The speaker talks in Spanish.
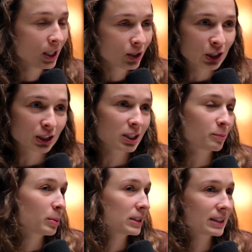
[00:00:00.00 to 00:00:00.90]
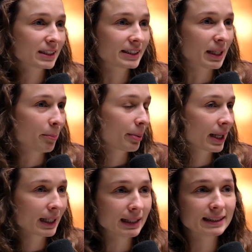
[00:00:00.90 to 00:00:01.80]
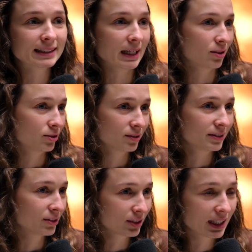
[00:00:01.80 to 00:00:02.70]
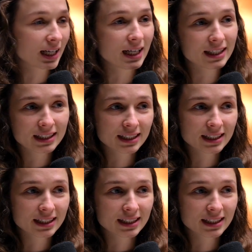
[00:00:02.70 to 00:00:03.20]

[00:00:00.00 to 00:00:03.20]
Entonces, pues se prende al cero. O sí, suena,